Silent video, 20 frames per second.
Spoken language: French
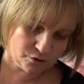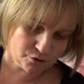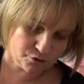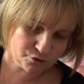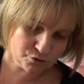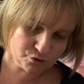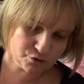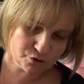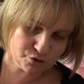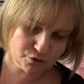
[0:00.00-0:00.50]

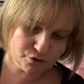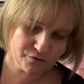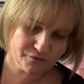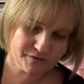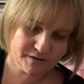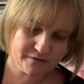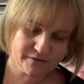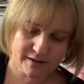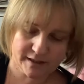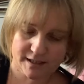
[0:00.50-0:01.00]
source de
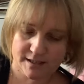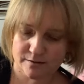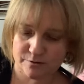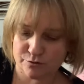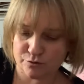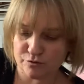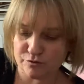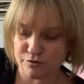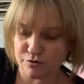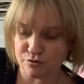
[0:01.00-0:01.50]
fibres,
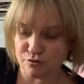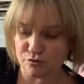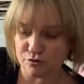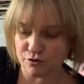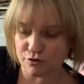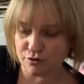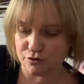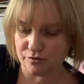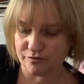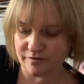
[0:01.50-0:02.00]

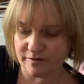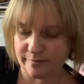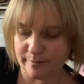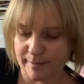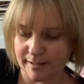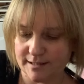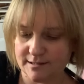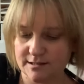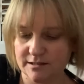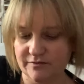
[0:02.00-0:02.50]
source de fibres
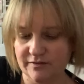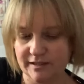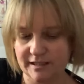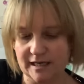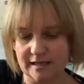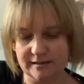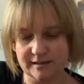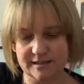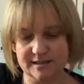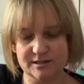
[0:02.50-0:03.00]
et c'est
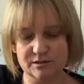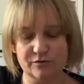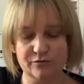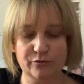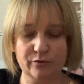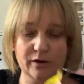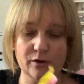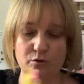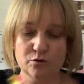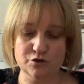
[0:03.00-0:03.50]
vegan et c'est au
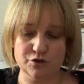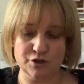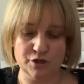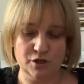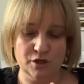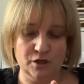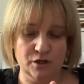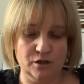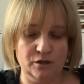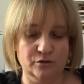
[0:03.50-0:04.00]
fruits rouges.
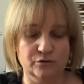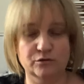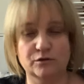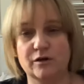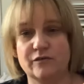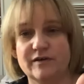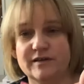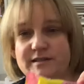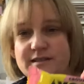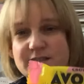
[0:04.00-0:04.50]
Donc
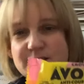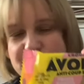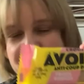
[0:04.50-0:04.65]
en fait c'est des